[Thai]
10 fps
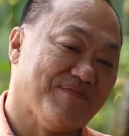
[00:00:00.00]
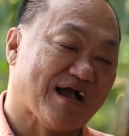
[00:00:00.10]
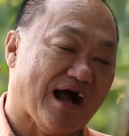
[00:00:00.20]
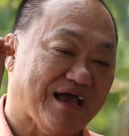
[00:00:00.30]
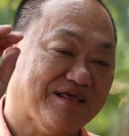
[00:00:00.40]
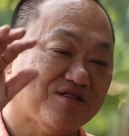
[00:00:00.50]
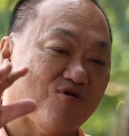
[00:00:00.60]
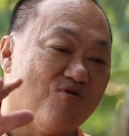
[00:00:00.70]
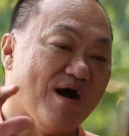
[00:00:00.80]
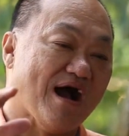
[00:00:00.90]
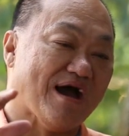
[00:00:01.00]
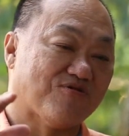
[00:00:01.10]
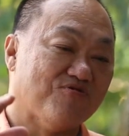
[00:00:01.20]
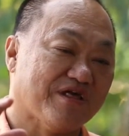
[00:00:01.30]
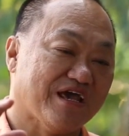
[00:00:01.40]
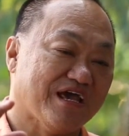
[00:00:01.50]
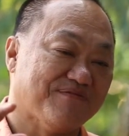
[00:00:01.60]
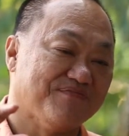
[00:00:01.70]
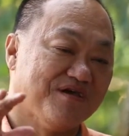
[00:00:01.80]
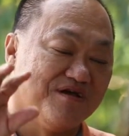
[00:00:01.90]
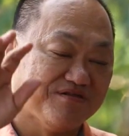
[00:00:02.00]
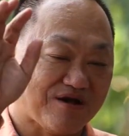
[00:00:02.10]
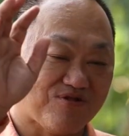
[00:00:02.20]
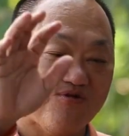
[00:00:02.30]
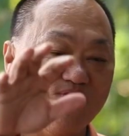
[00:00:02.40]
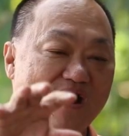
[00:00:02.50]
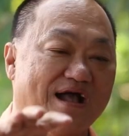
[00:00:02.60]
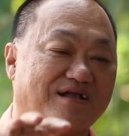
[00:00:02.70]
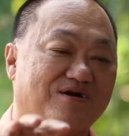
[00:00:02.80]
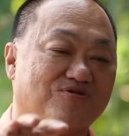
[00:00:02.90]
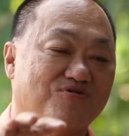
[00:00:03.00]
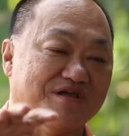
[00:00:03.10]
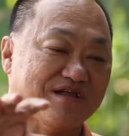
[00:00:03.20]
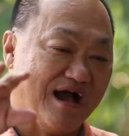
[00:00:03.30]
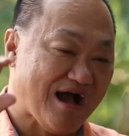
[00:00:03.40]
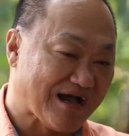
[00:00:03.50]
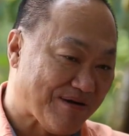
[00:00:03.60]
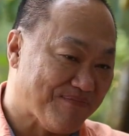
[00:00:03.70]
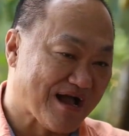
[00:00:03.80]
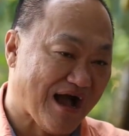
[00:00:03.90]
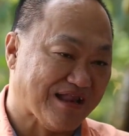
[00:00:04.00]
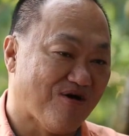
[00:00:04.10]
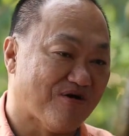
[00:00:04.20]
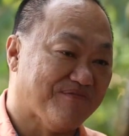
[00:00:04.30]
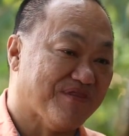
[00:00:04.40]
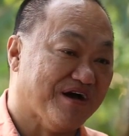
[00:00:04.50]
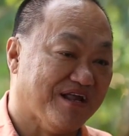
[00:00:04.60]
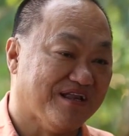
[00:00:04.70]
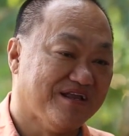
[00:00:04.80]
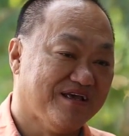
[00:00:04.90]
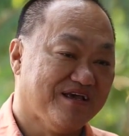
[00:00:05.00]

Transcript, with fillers: ไปขายที่ทรงวาดกรุงเทพ จากทรงวาดก็ทุกสินค้ากลับมาขายที่คลองดำเนิน